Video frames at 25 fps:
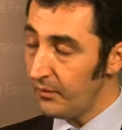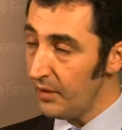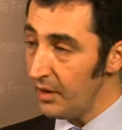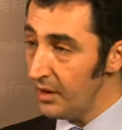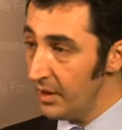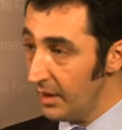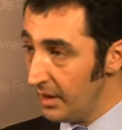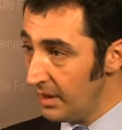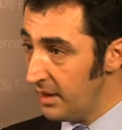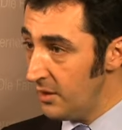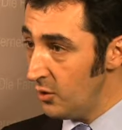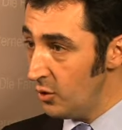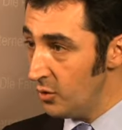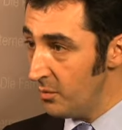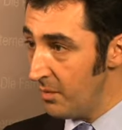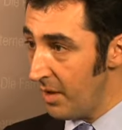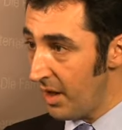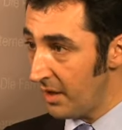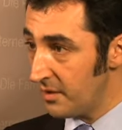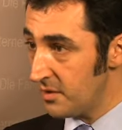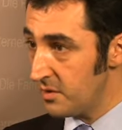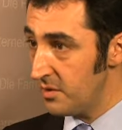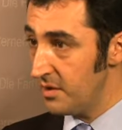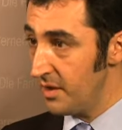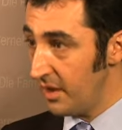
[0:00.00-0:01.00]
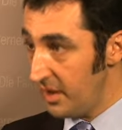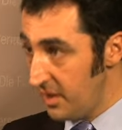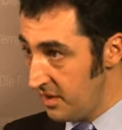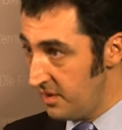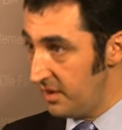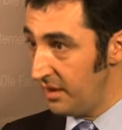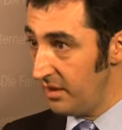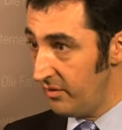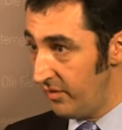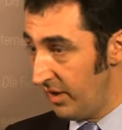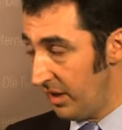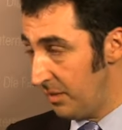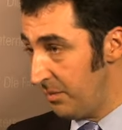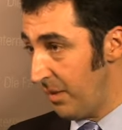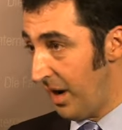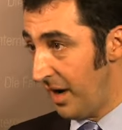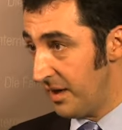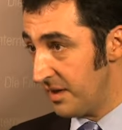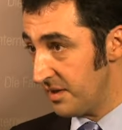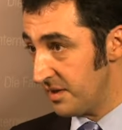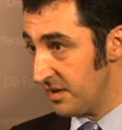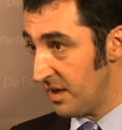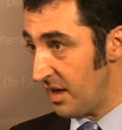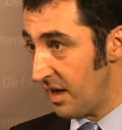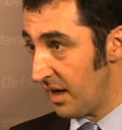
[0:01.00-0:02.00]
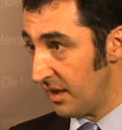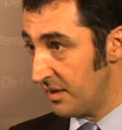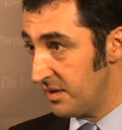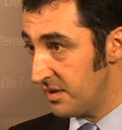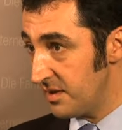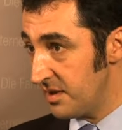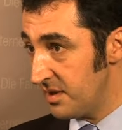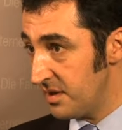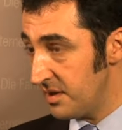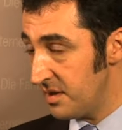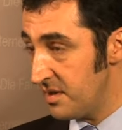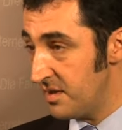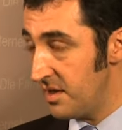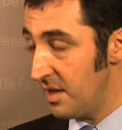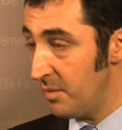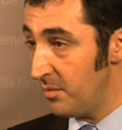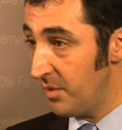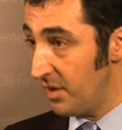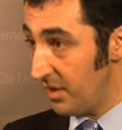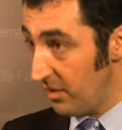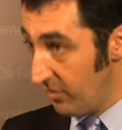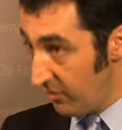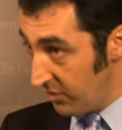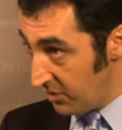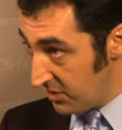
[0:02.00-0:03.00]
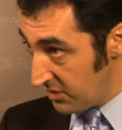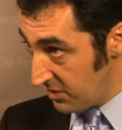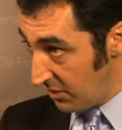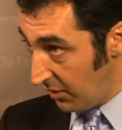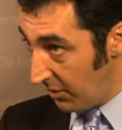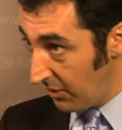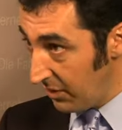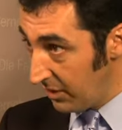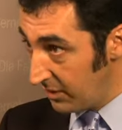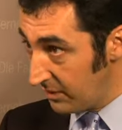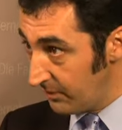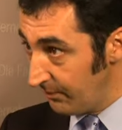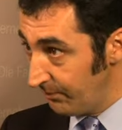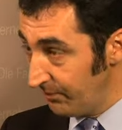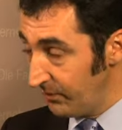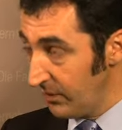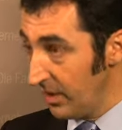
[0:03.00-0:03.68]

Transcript: Regierung macht, sondern der richtige Weg meines Erachtens ist, indem man dafür sorgt,